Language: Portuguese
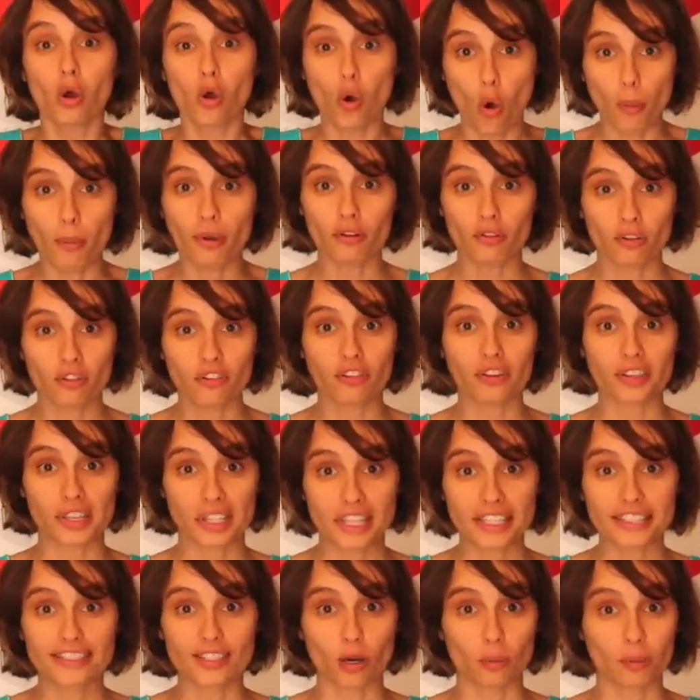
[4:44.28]
como eu vou
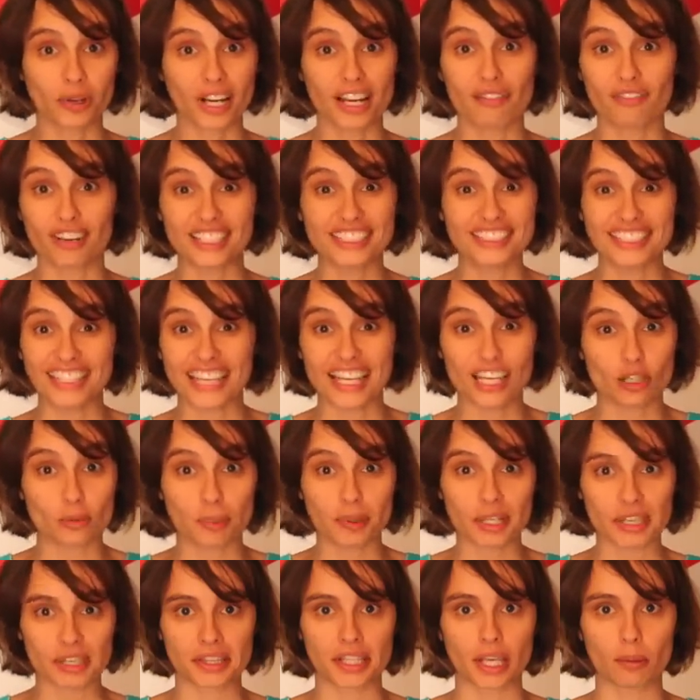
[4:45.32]
fazer então para levar dinheiro
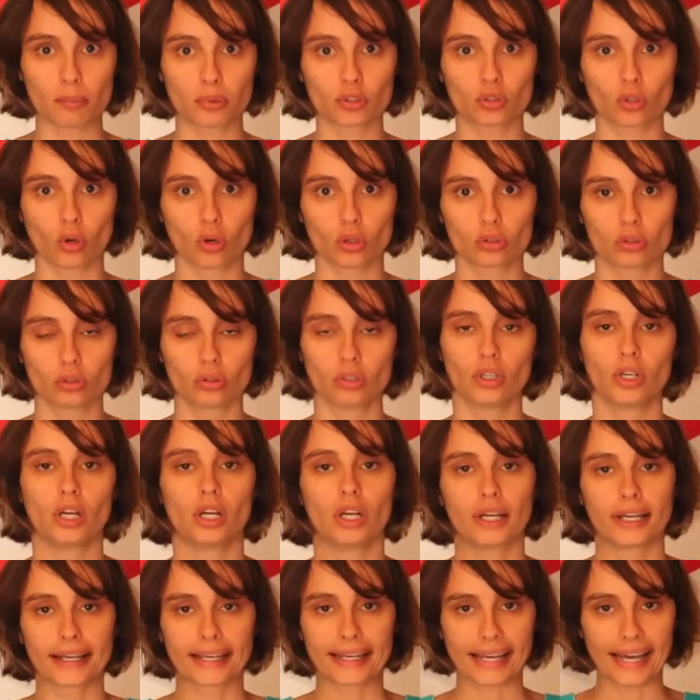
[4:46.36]
para esse tempo todo?
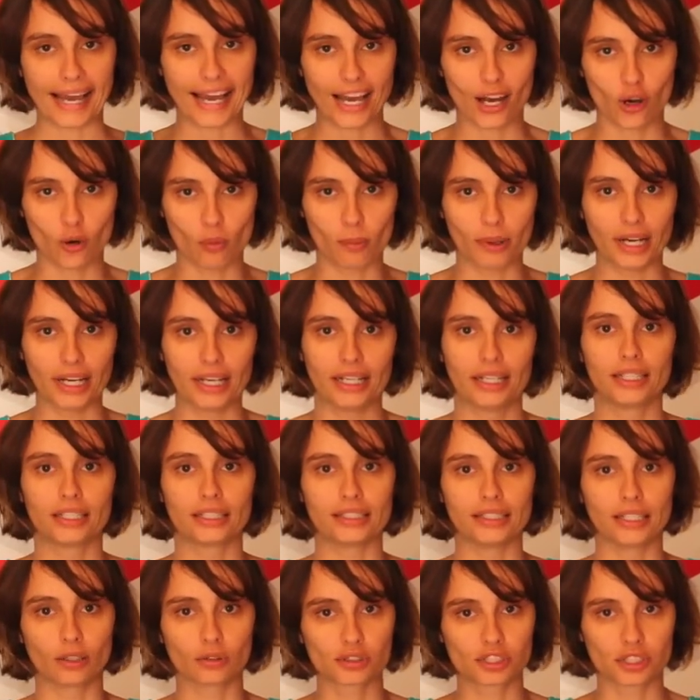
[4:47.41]
Calma,
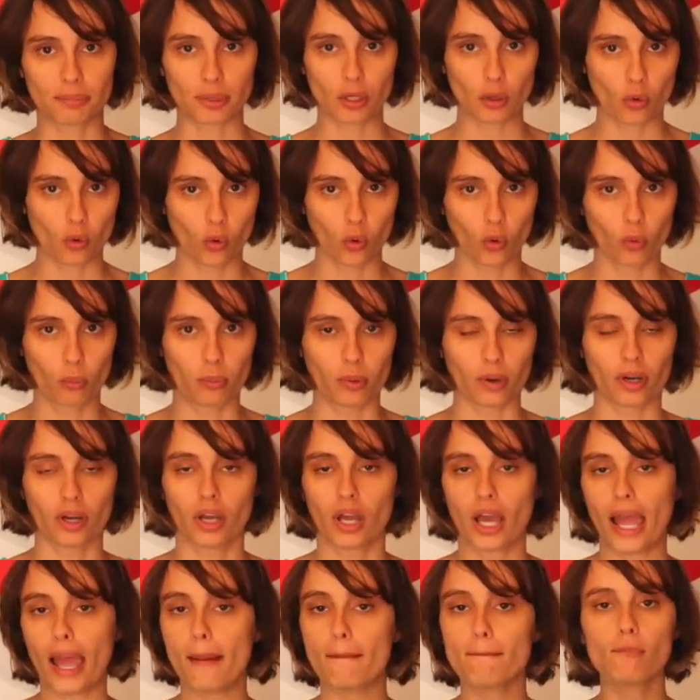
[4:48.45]
não se preocupa,
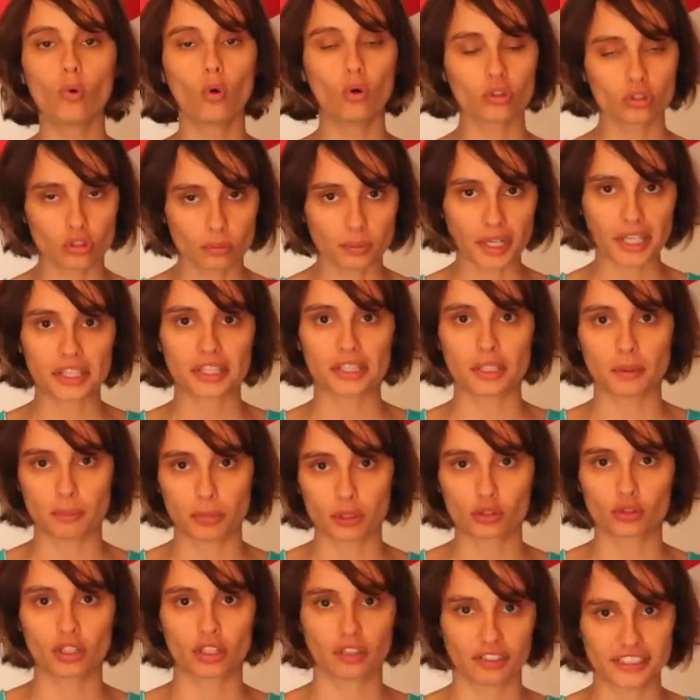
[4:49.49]
é muito mais
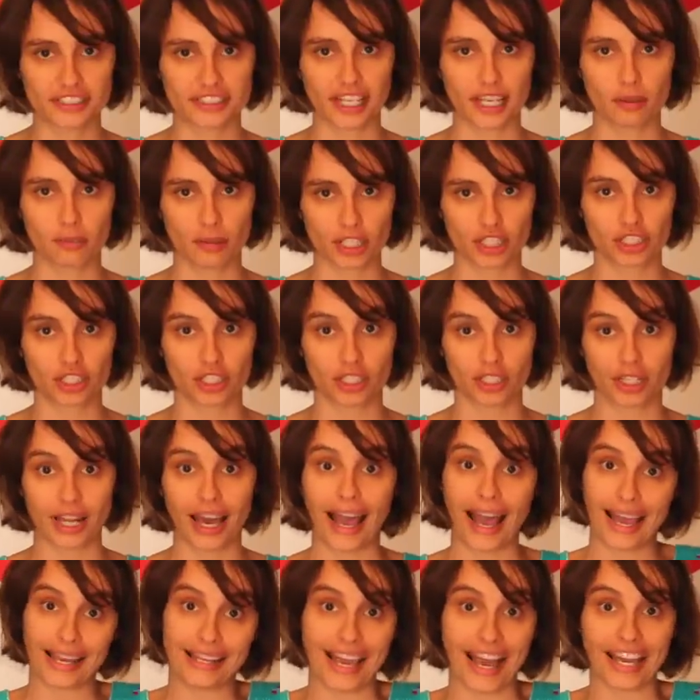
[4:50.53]
simples do que você imagina.
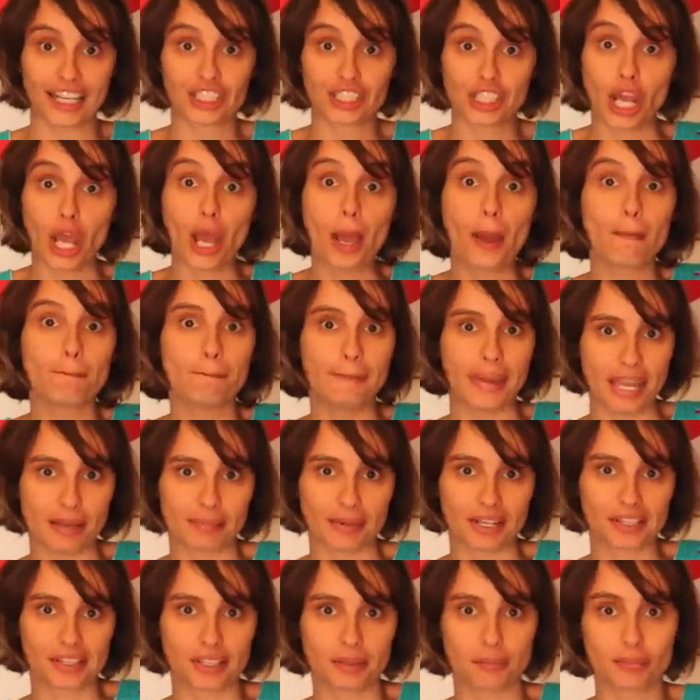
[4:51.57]
Aliás, bem
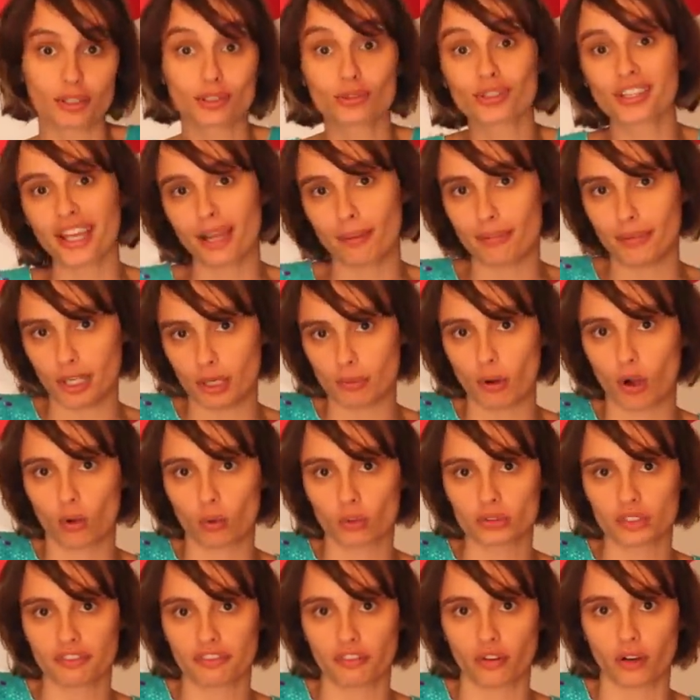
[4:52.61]
mais simples do que abrir uma
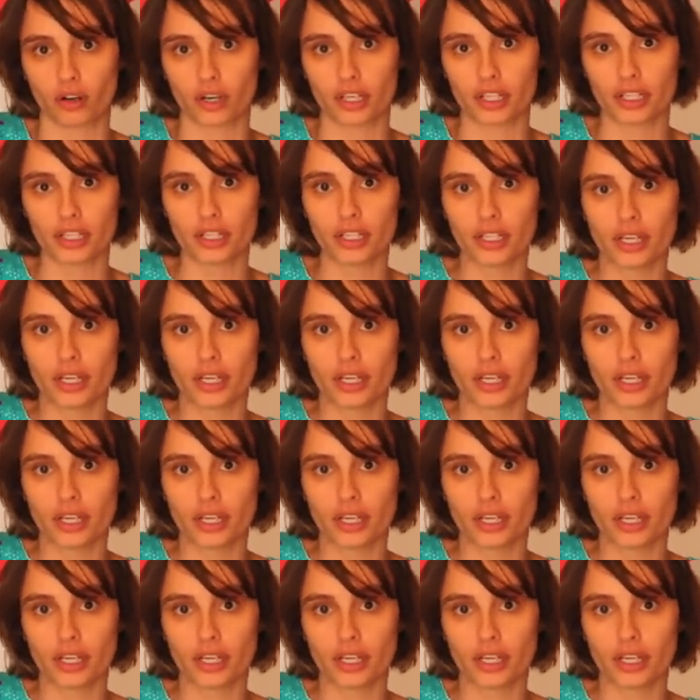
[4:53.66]
conta fora.